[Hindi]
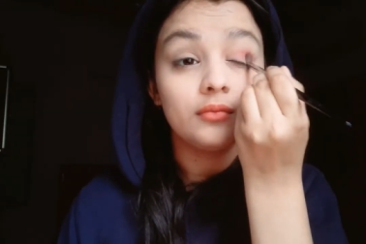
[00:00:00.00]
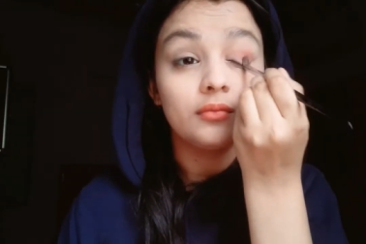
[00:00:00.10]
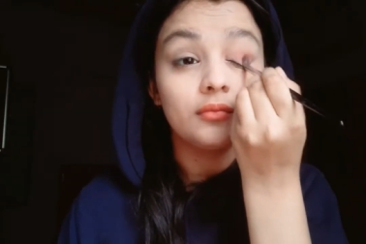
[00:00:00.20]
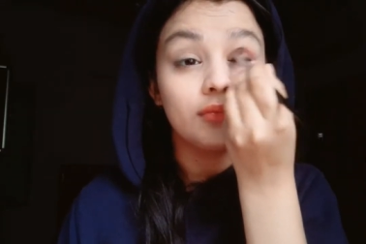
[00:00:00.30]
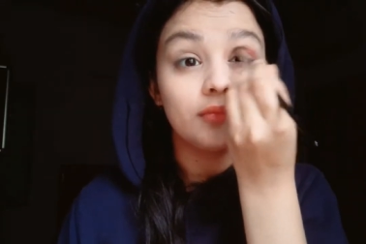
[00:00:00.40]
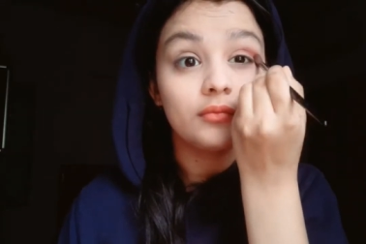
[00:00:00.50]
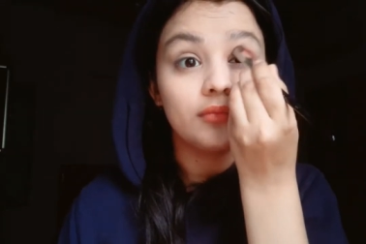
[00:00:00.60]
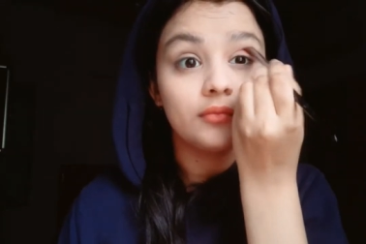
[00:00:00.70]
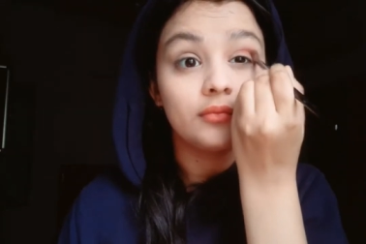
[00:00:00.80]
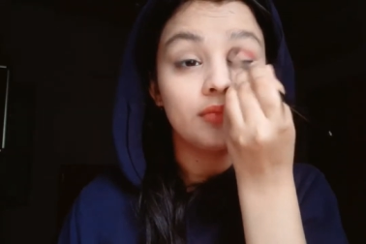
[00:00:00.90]
पैलेट
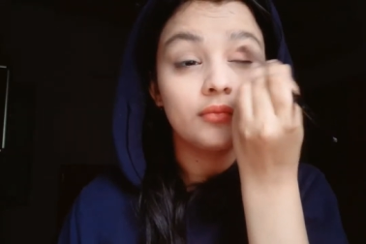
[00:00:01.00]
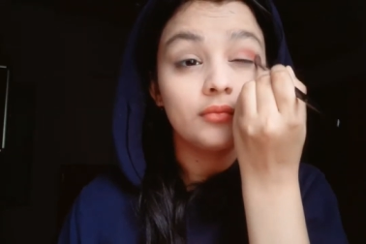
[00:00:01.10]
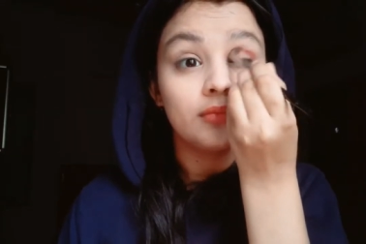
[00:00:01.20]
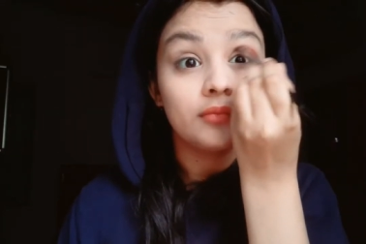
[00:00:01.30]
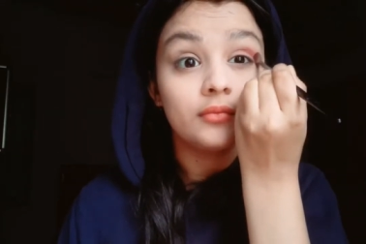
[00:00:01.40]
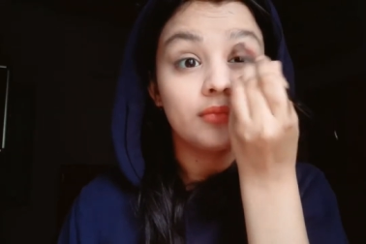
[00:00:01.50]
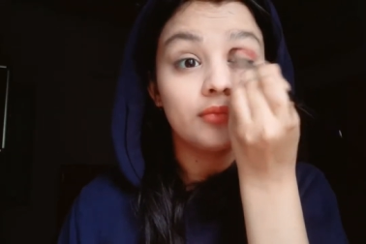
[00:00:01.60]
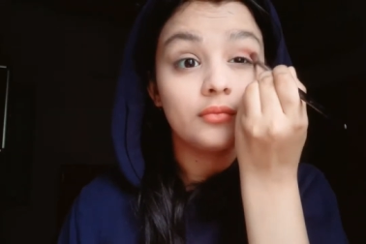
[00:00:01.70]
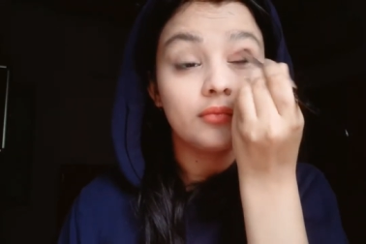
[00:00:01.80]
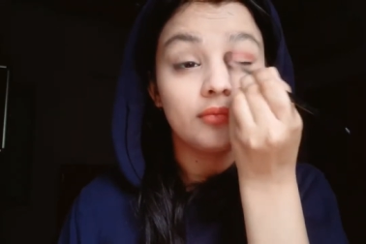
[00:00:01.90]
ये ओरिजिनल पैलेट
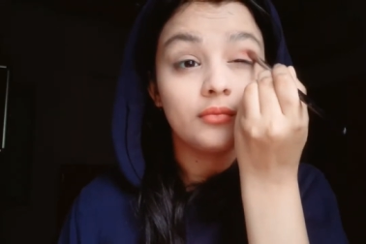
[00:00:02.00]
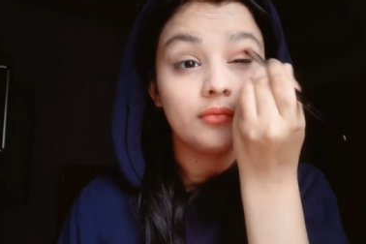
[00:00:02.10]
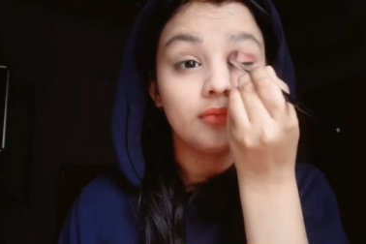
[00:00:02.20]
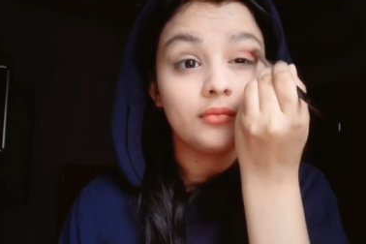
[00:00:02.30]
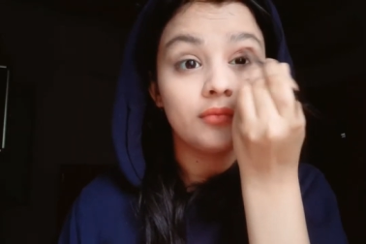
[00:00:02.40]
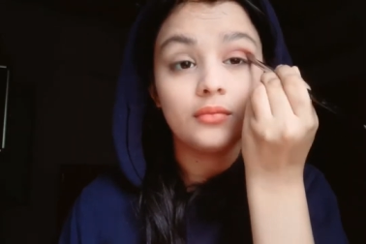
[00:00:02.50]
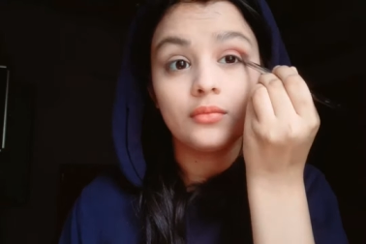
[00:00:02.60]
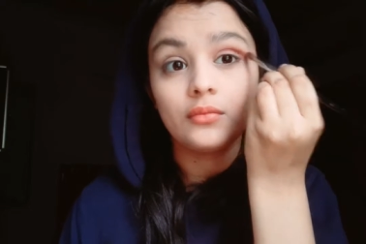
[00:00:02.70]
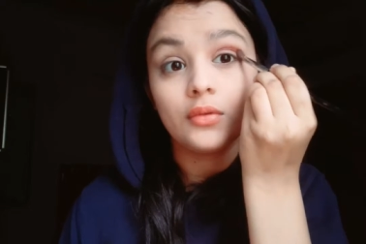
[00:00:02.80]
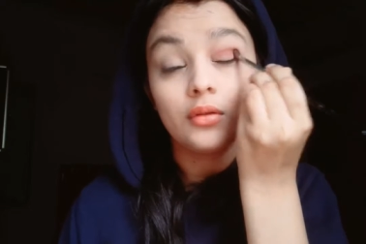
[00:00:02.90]
है आपके
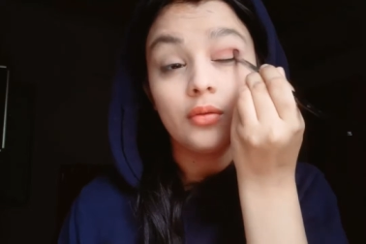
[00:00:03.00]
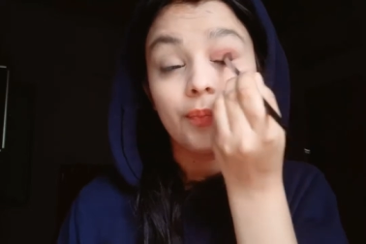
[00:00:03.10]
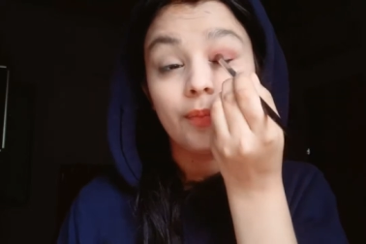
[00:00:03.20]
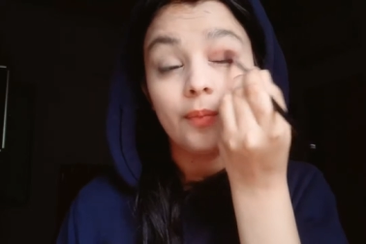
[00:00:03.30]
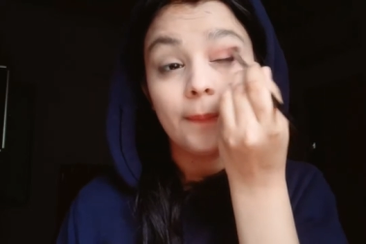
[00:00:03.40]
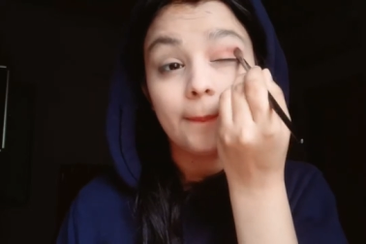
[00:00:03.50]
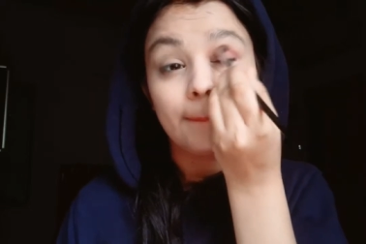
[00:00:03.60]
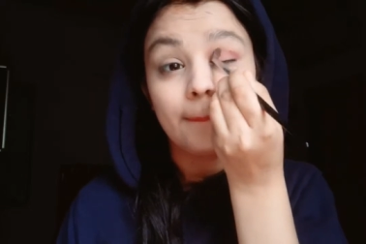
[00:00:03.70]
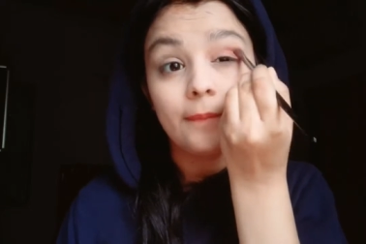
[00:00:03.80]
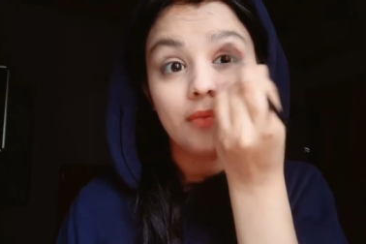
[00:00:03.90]
पास कोई भी ब्राउन शेड हो
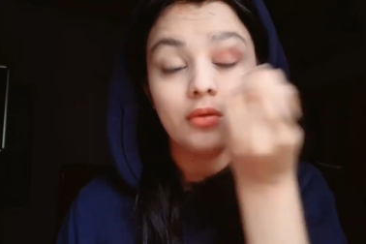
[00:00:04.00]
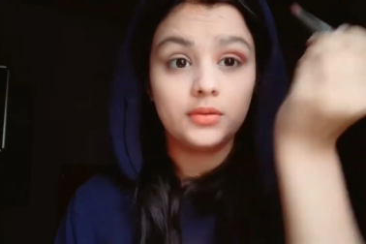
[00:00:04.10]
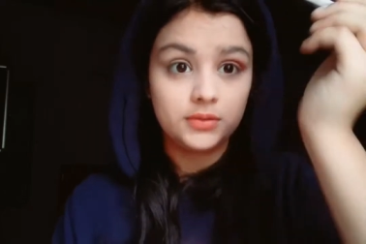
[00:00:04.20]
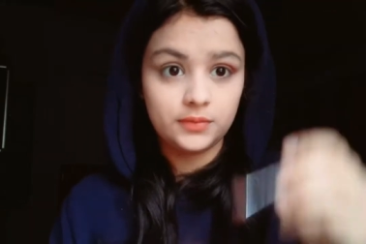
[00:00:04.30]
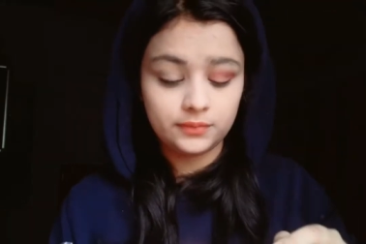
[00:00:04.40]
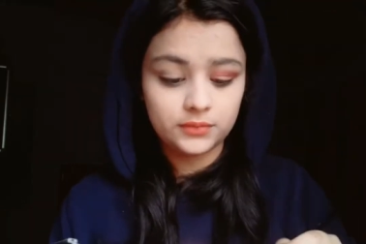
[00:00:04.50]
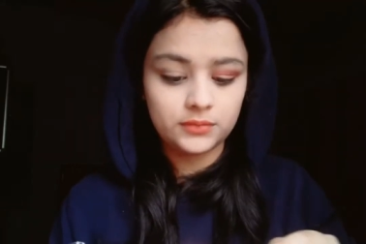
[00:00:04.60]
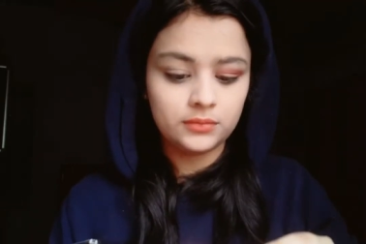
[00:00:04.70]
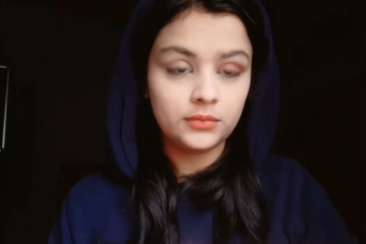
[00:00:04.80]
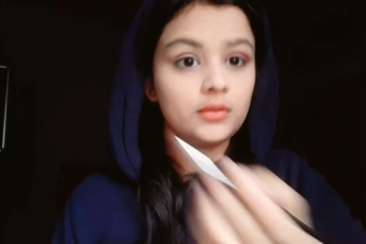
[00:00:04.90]
तो आप अप्लाई कर सकते
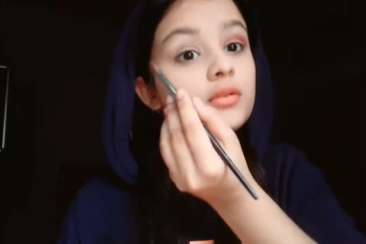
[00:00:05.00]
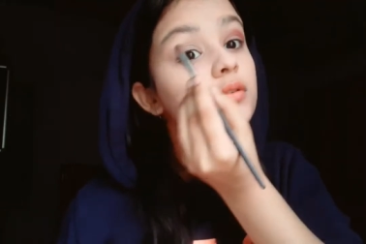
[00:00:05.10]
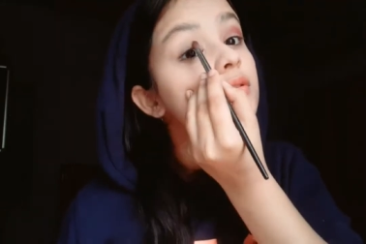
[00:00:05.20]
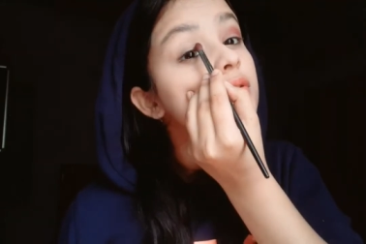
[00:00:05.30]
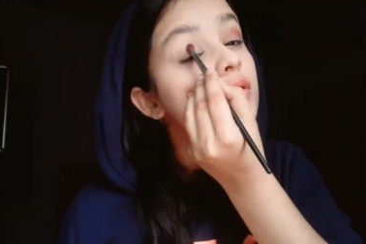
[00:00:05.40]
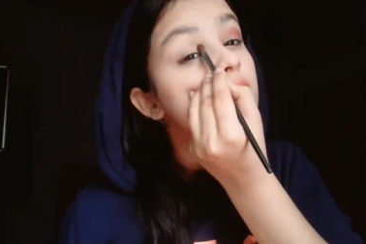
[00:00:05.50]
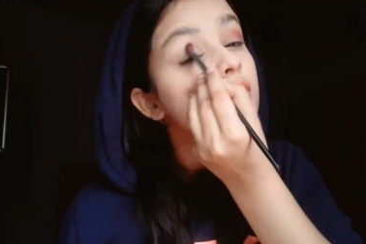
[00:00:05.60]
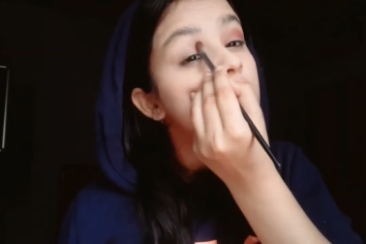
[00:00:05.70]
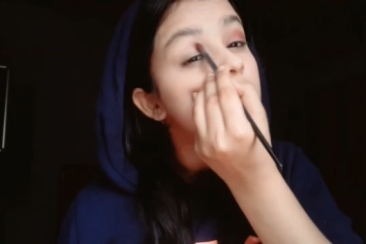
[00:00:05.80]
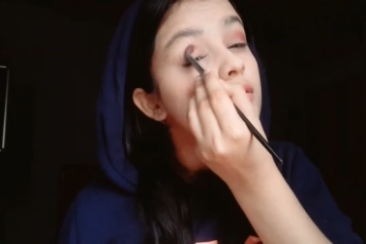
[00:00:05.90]
हैं
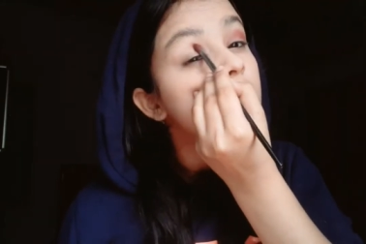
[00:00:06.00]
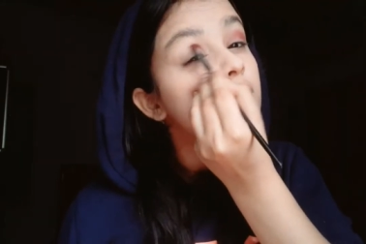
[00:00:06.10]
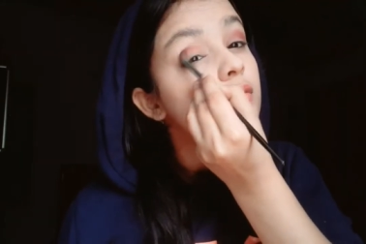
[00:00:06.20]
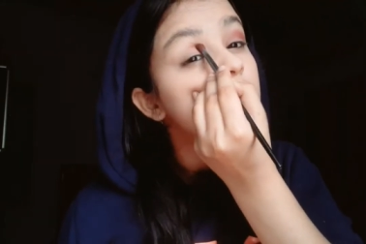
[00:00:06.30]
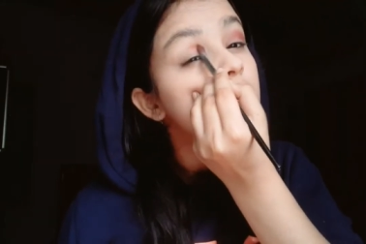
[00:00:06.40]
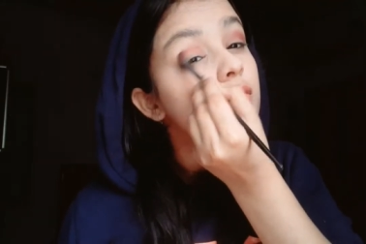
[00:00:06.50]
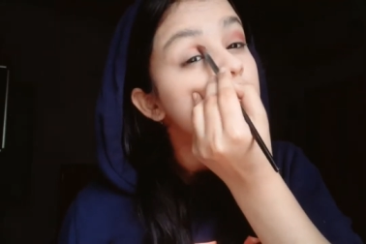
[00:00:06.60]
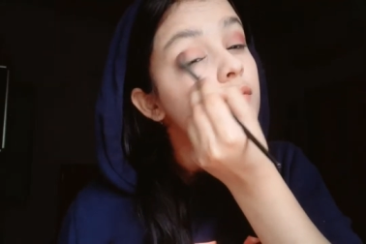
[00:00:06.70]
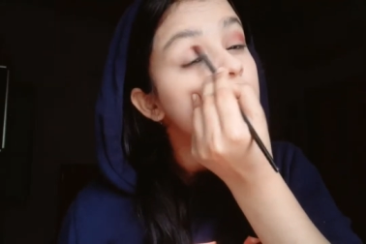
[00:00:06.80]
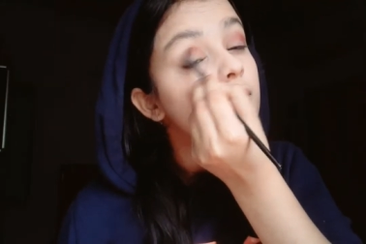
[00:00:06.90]
जिस लिट्स पे
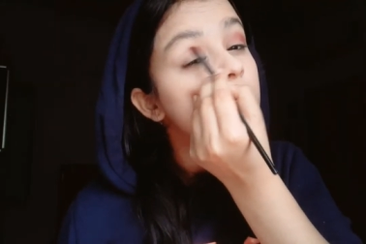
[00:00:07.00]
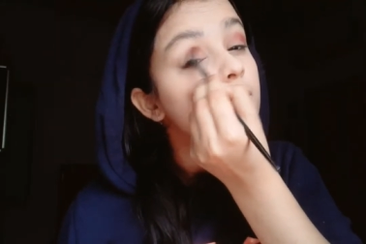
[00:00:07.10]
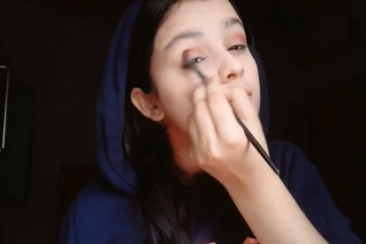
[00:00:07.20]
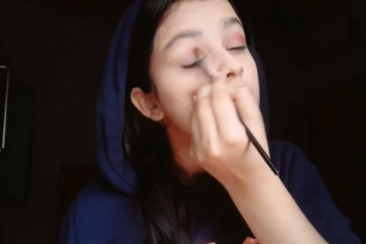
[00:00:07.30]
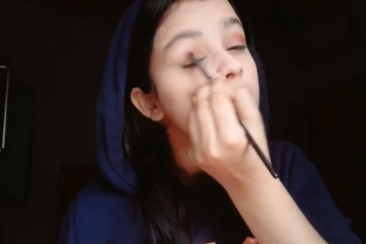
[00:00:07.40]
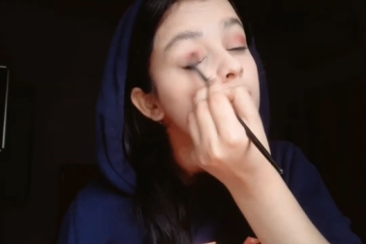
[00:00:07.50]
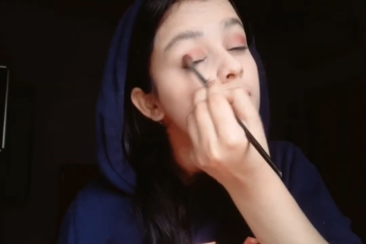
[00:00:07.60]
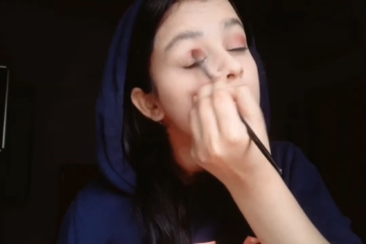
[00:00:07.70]
कोई कट क्रीज